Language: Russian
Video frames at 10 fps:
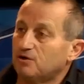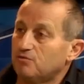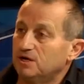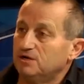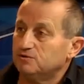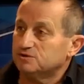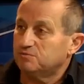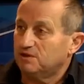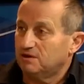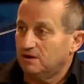Румынию с
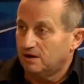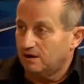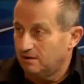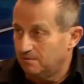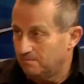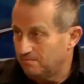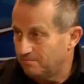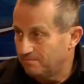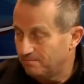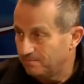Болгарией.
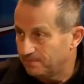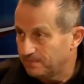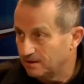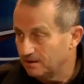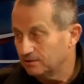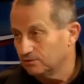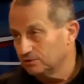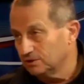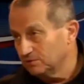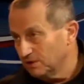
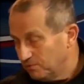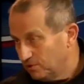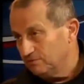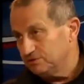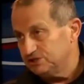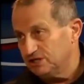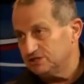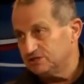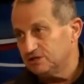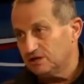Тут им для полного
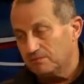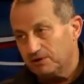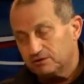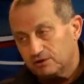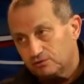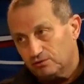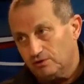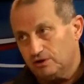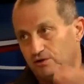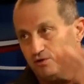счастья комплекта
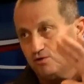только